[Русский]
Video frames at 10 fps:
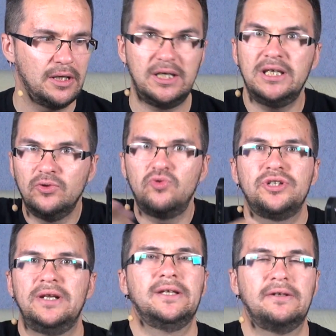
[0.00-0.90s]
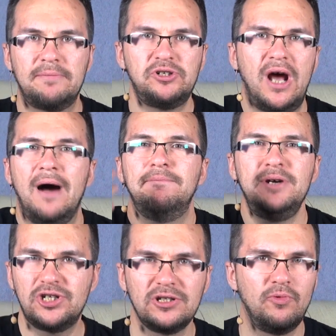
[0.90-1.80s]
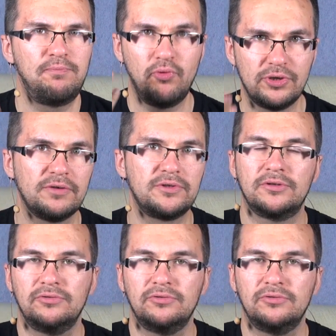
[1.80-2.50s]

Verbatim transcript: и нужно ли это вообще обычному пользователю.